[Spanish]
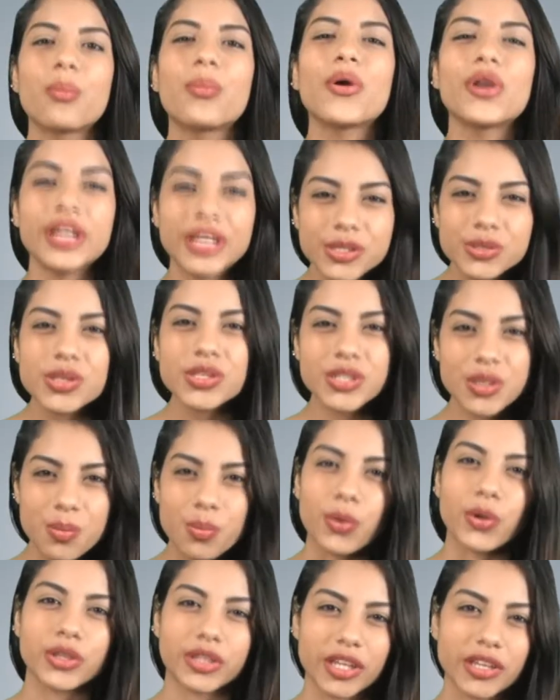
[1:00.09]
Por eso es
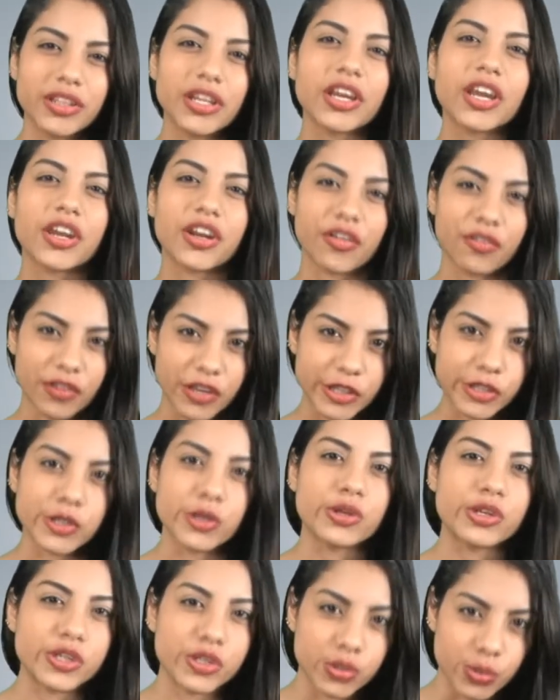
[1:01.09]
importante que
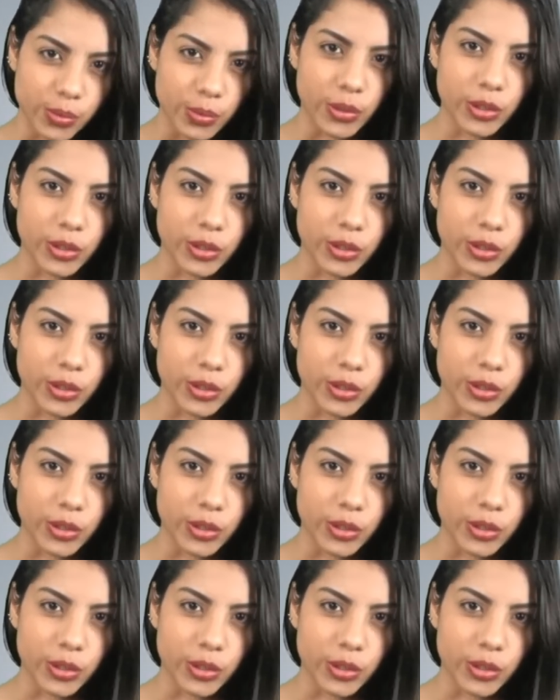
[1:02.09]
reflexiones tu